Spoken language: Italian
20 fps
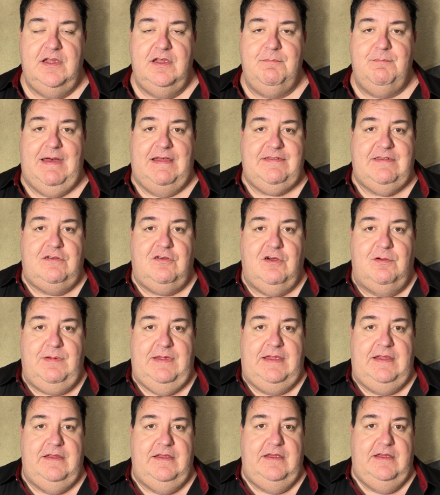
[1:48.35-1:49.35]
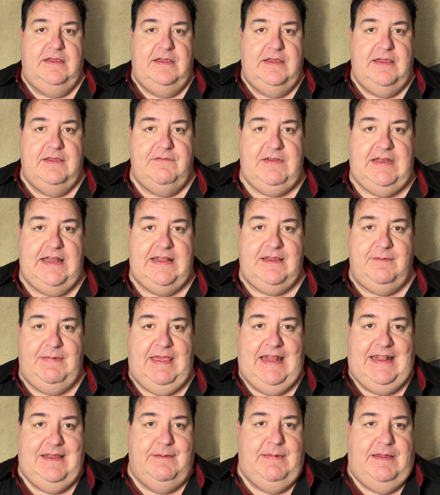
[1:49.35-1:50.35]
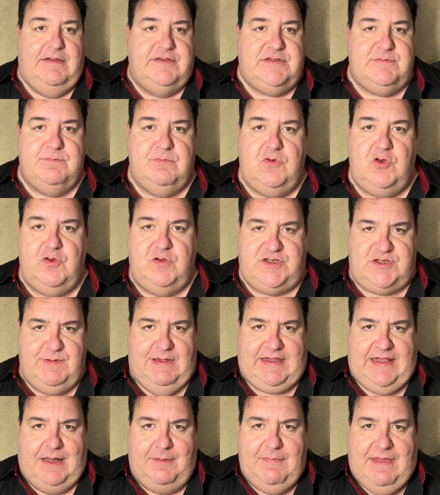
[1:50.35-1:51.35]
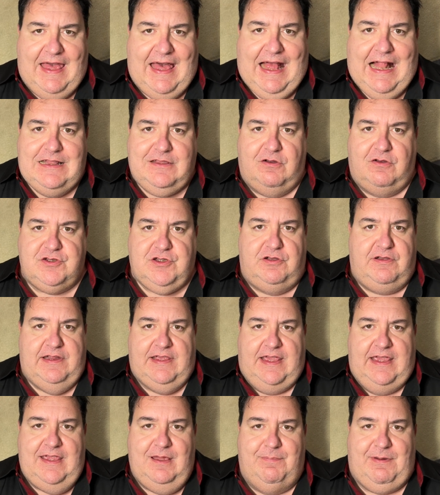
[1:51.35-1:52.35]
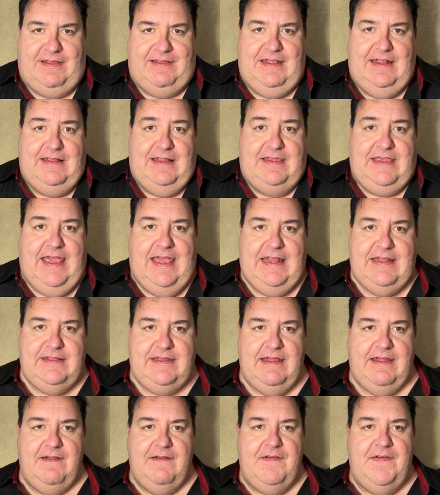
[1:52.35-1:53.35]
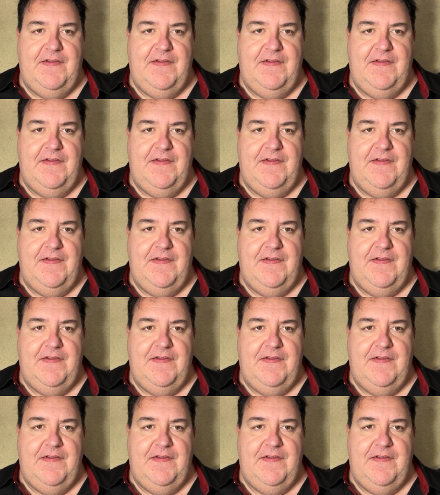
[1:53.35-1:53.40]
ma siccome eh, evidentemente ma ci, ci, mancherebbe altro, cioè non è che io pretenda niente,